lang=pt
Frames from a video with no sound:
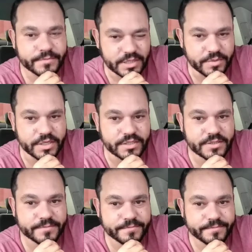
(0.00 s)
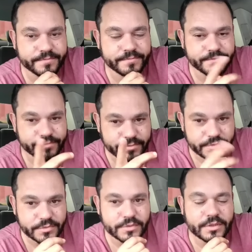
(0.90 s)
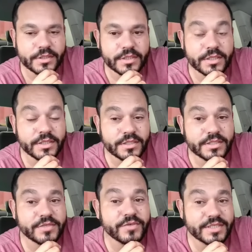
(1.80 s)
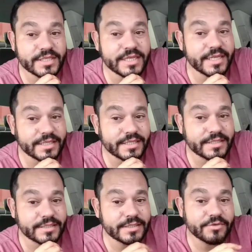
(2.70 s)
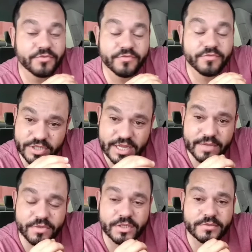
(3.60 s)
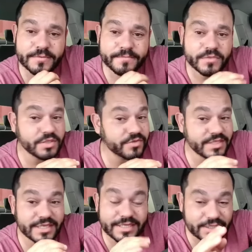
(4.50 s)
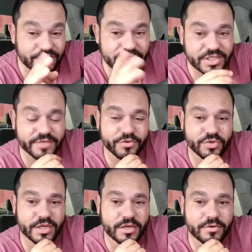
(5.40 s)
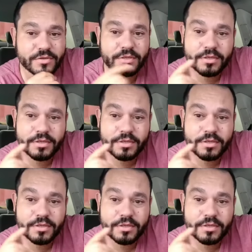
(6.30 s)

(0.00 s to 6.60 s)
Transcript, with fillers: Tá beleza? E se você ainda, o vídeo está acabando e você ainda não se inscreveu no canal,